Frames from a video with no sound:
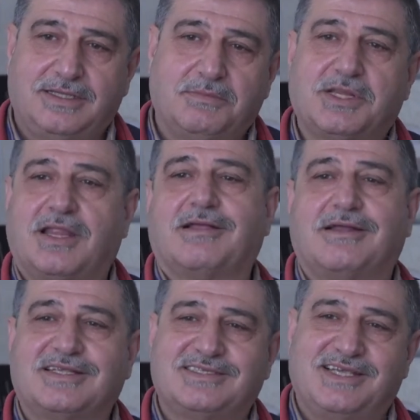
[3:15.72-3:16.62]
بيطلع
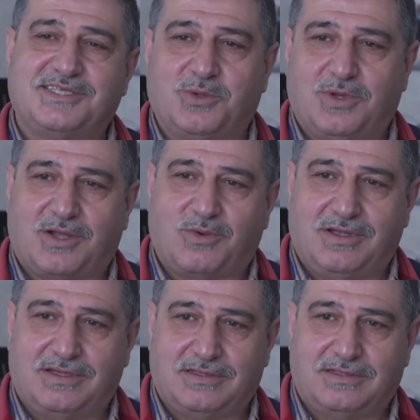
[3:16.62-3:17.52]
القرار السياسي هو الاقوى
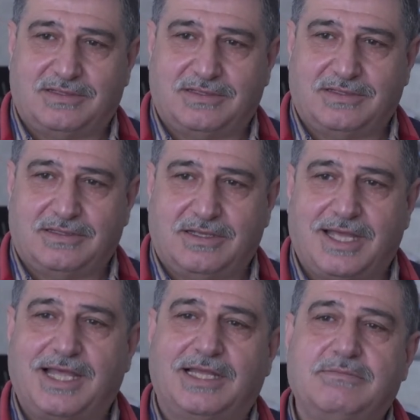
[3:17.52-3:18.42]

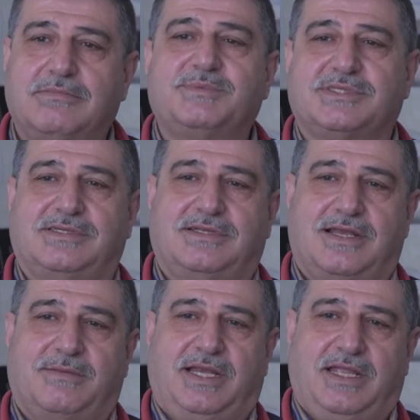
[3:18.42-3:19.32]
هذا ما بصير
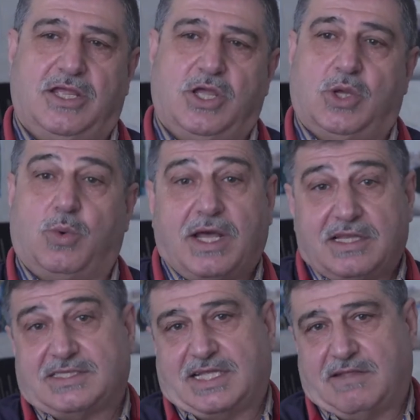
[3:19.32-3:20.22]
تقرب عليه
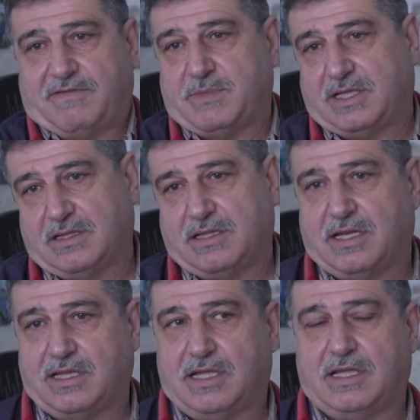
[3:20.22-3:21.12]
وحدث عندنا في مدينه
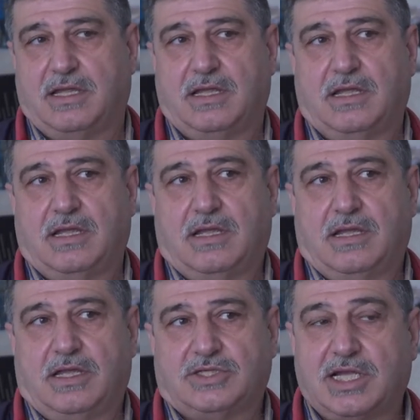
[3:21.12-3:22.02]
داريه
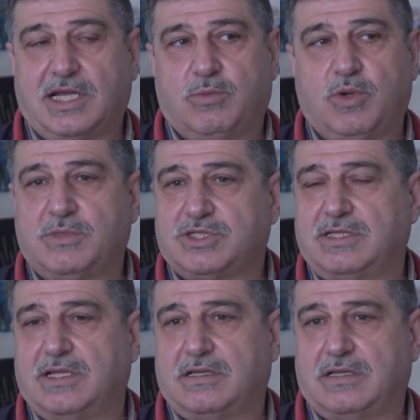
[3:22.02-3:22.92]
شغله مهمه
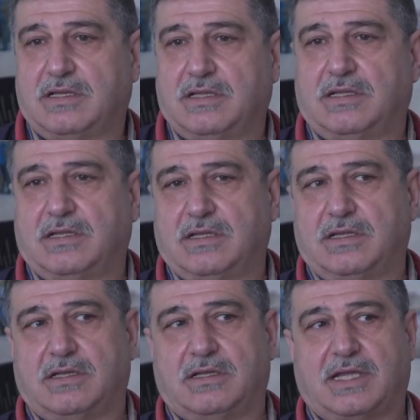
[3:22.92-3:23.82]
جدا
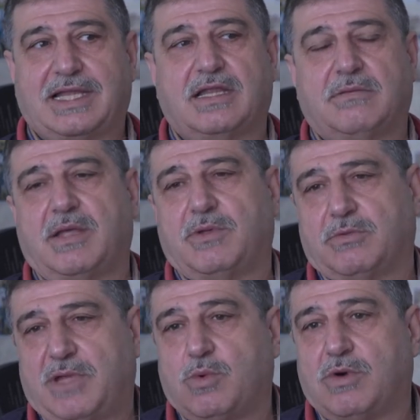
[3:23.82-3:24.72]
آه، عندنا
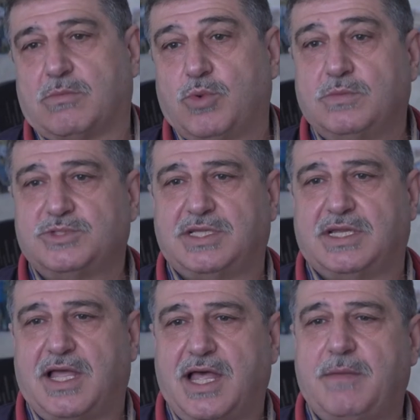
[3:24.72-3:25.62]
محور محور مهم جدا
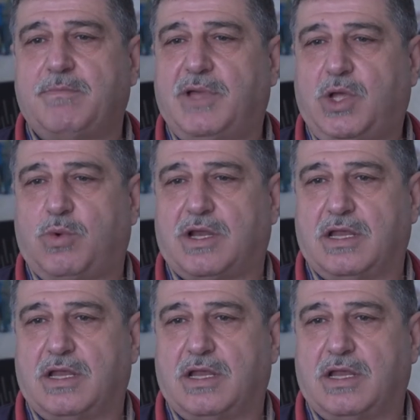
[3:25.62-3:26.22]
اهم محور